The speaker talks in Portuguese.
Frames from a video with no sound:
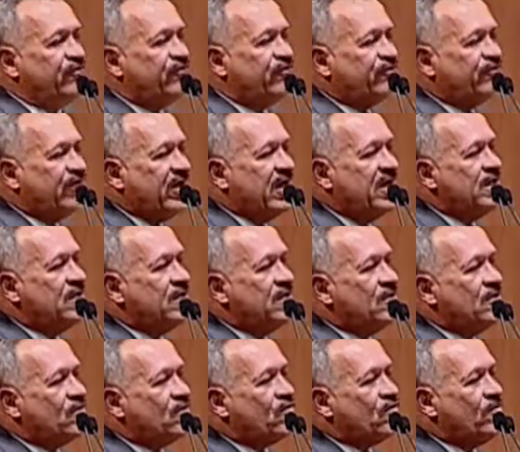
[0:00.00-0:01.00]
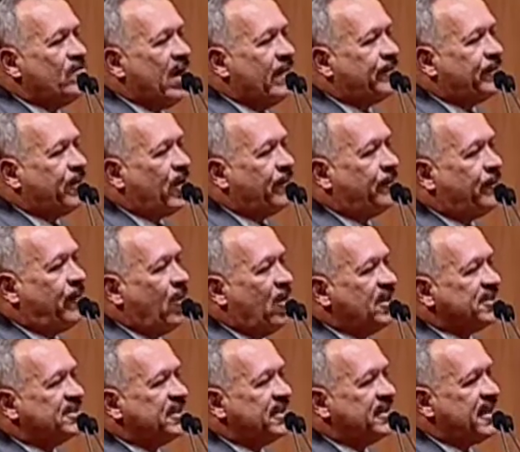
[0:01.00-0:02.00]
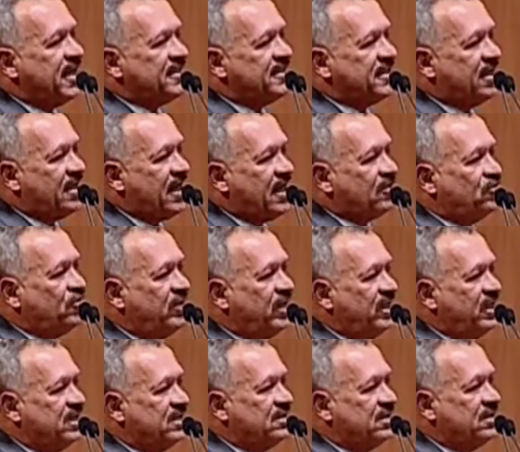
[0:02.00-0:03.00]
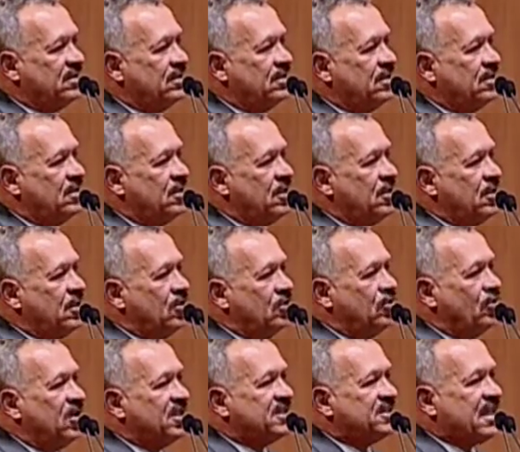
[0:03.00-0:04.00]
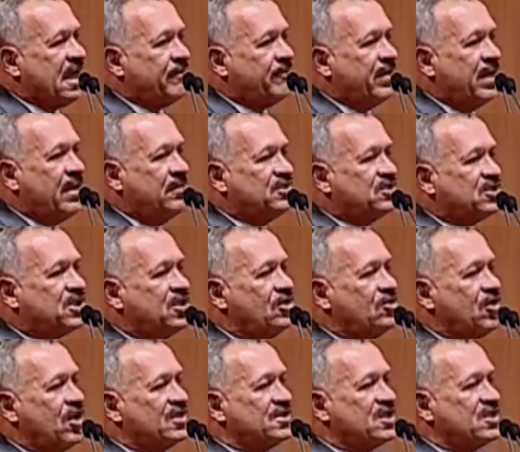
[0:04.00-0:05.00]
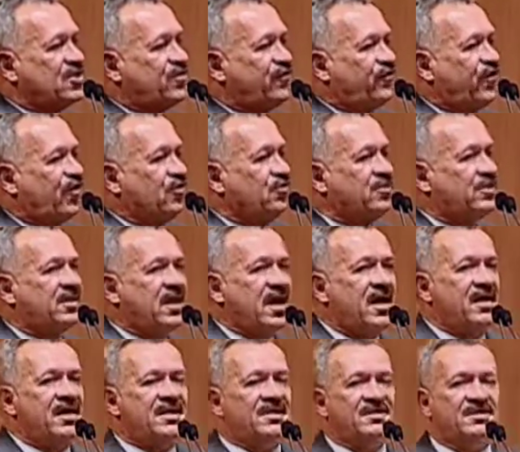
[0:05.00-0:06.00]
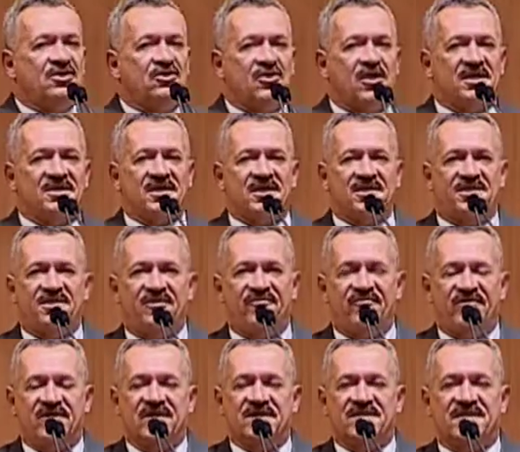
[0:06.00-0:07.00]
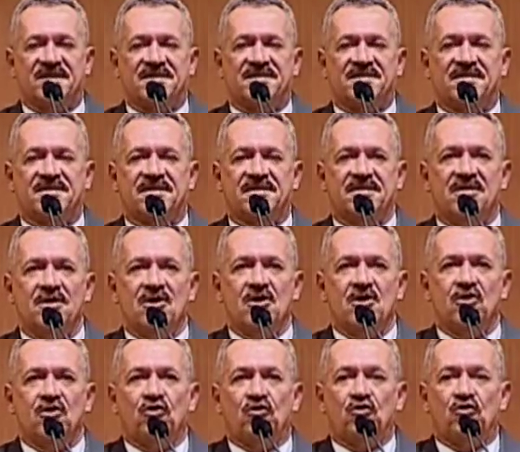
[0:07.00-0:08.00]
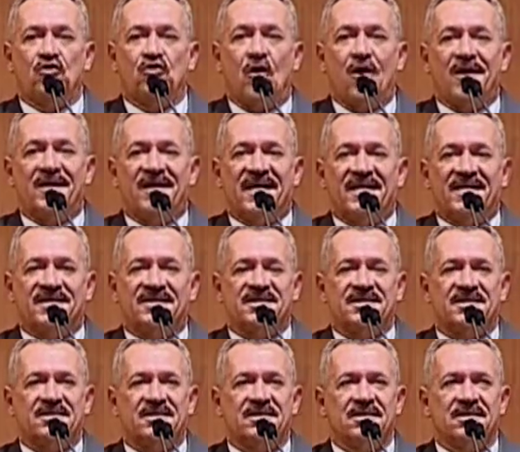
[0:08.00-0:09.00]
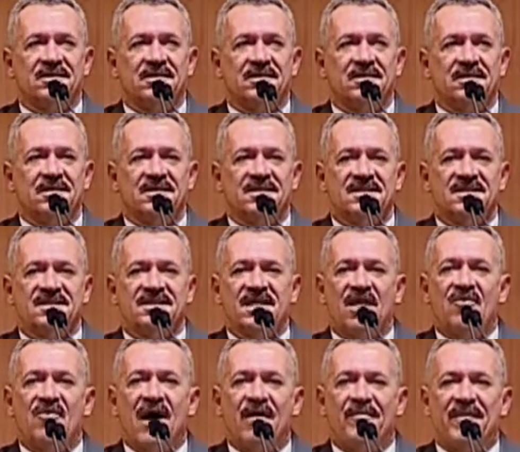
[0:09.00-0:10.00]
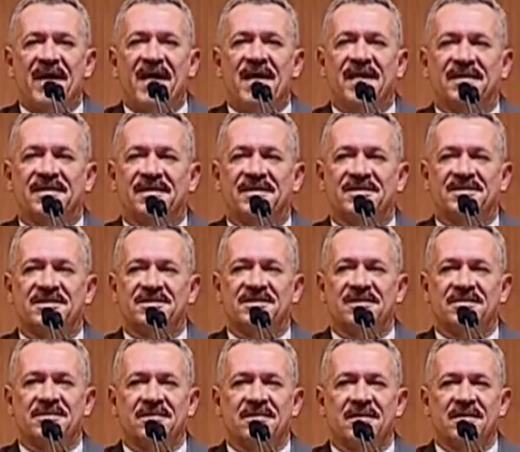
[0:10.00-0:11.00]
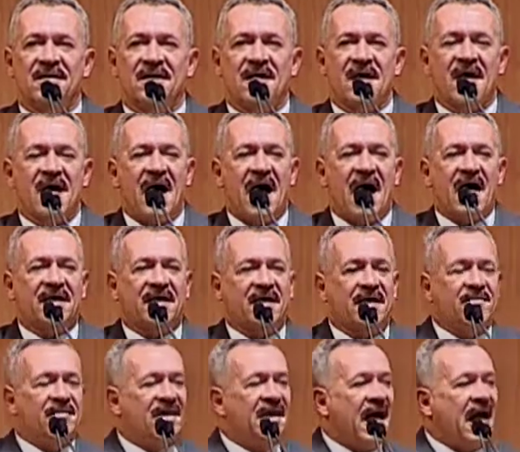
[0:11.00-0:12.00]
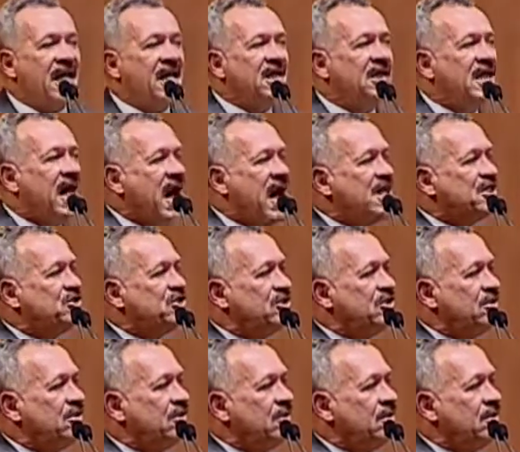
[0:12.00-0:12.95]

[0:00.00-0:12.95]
vem com uma proposta dessa natureza. Nós sabemos que nossas fronteiras e nossas divisas, todas são abertas. A criminalidade